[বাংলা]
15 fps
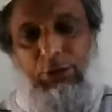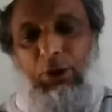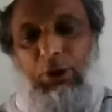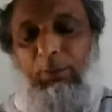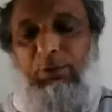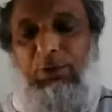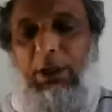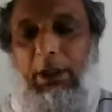
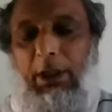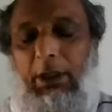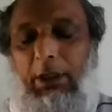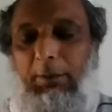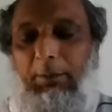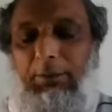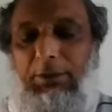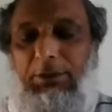সবচেয়ে
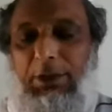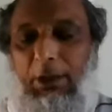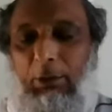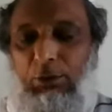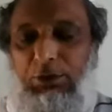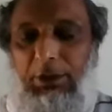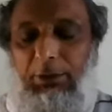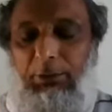
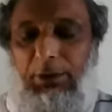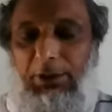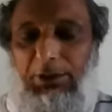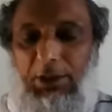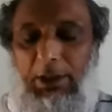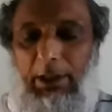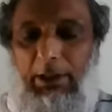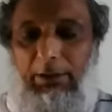সাহসী উনি
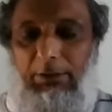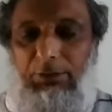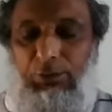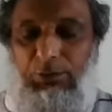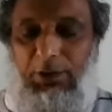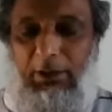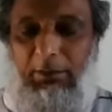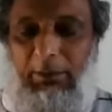ছিলেন
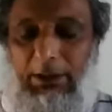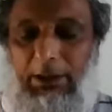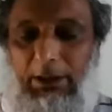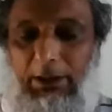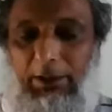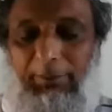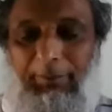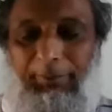যুদ্ধের মাঠে